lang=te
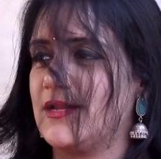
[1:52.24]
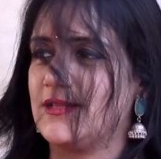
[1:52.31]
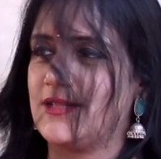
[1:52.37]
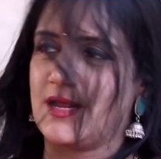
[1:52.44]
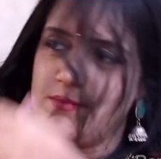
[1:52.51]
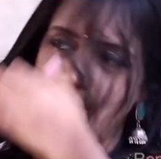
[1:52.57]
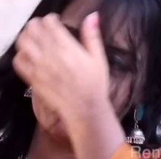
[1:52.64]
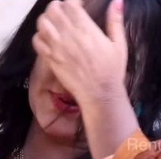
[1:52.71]
అంటే
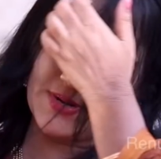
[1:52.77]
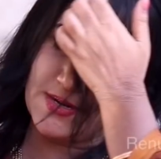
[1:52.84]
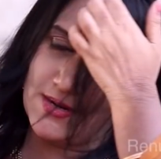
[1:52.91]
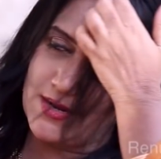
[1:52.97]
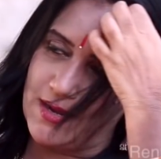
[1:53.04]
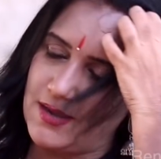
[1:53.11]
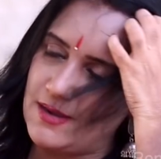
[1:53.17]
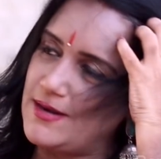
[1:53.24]
ధర్మం
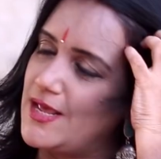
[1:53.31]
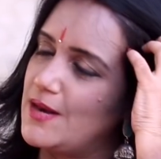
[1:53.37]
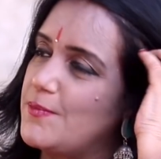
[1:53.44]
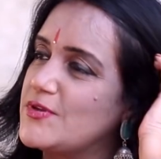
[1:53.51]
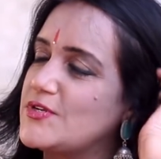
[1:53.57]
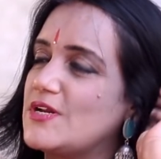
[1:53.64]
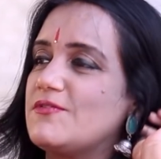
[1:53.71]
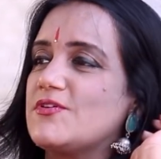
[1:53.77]
పరంగా
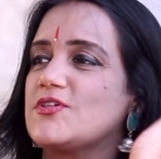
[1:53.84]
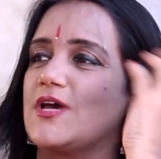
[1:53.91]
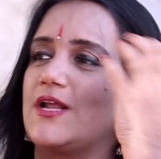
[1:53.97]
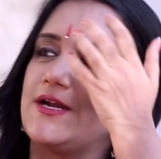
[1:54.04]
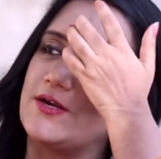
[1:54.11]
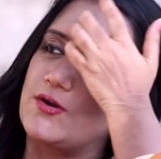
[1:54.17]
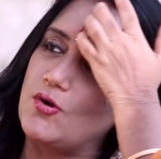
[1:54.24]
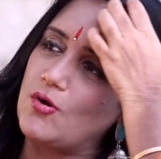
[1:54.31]
నేర్పించిన
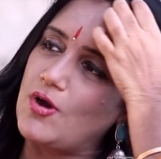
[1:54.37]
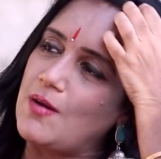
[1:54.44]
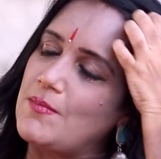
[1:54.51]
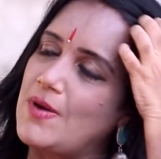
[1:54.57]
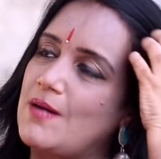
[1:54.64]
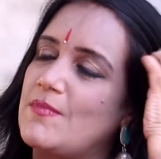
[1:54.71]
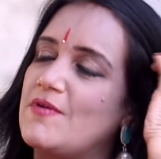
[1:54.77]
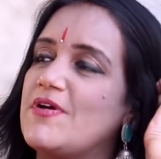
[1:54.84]
విషయాలు ఇంట్లో
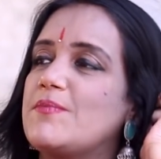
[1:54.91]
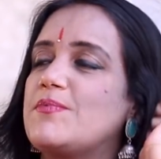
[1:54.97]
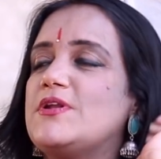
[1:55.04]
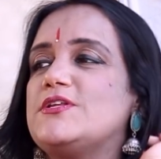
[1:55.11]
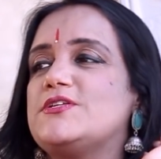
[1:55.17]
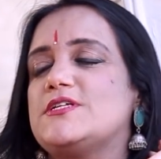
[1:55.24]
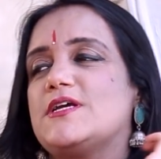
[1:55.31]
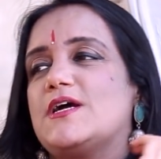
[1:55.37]
అమ్మ వైపు
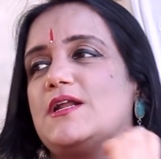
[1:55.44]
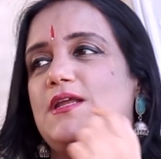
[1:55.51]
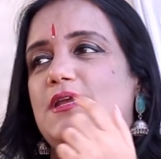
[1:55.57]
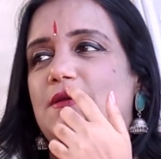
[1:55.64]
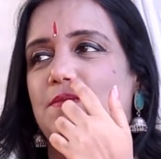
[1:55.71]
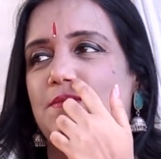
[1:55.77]
నుంచి కానీ